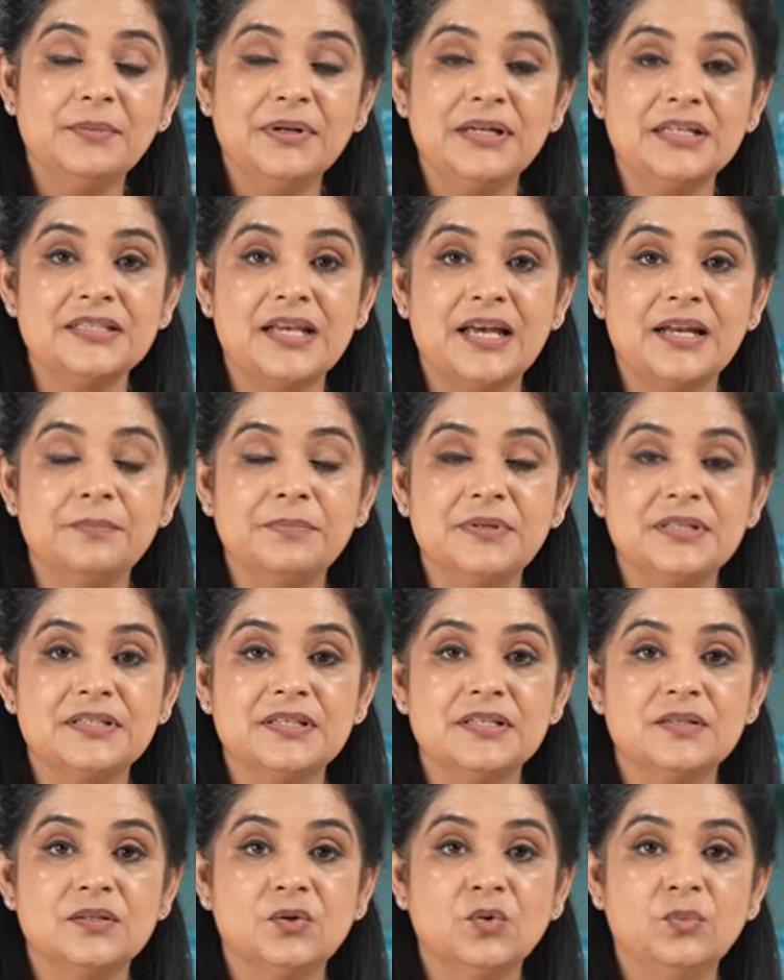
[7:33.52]
मैंने सारे
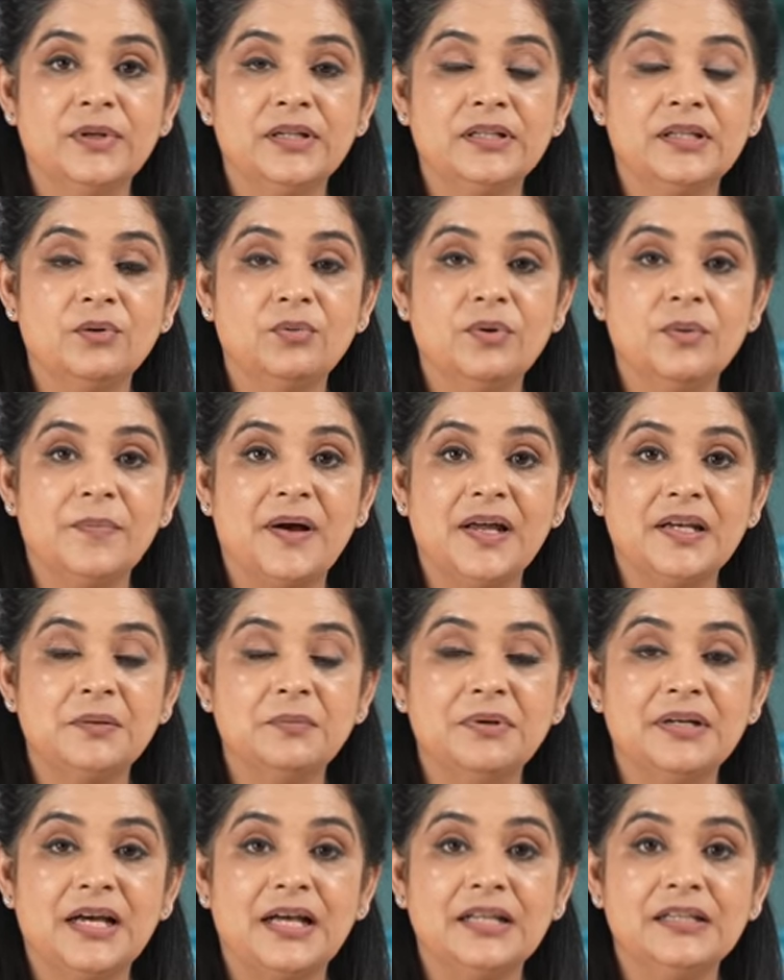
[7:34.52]
पीसेस उबलते हुए पानी
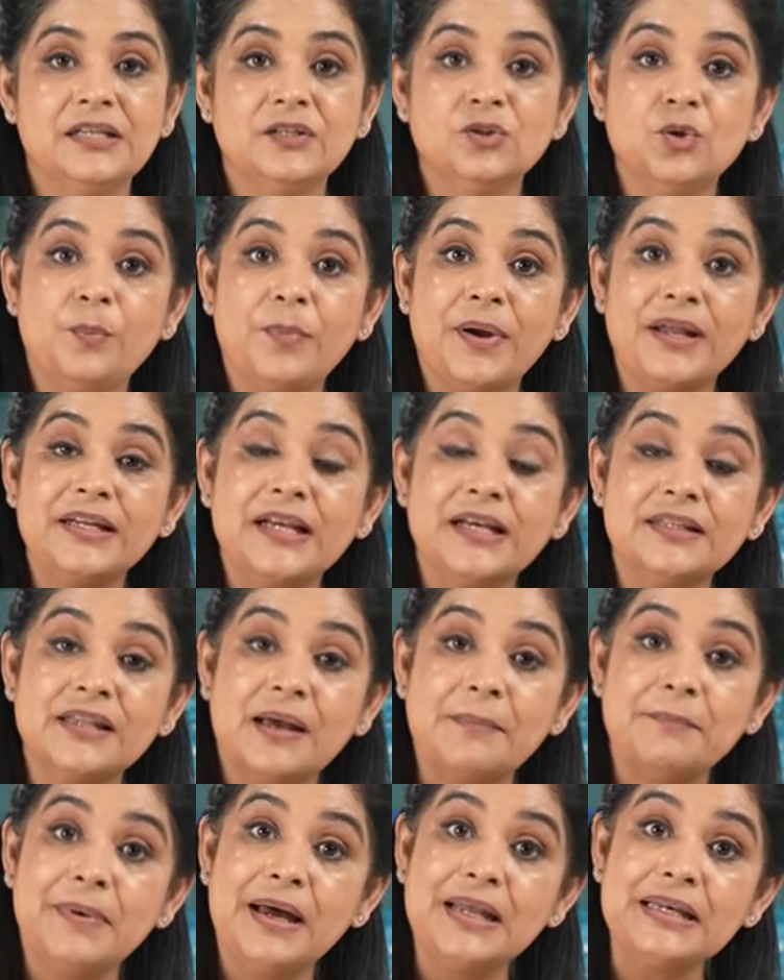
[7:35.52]
में डाल दिए तो पानी का
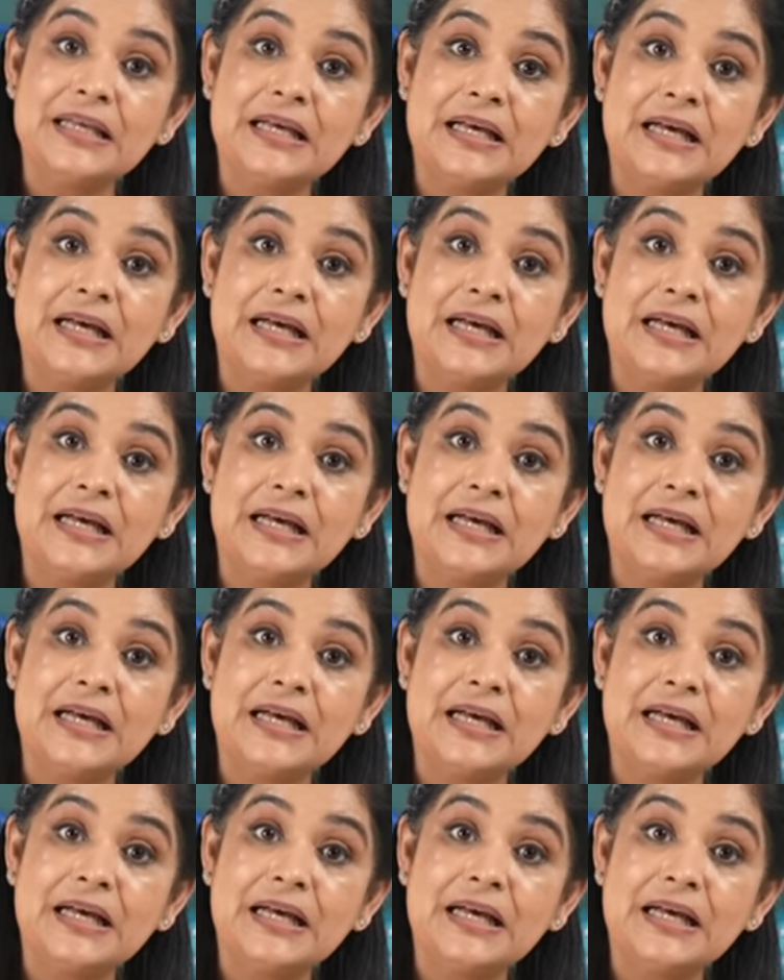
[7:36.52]
तापमान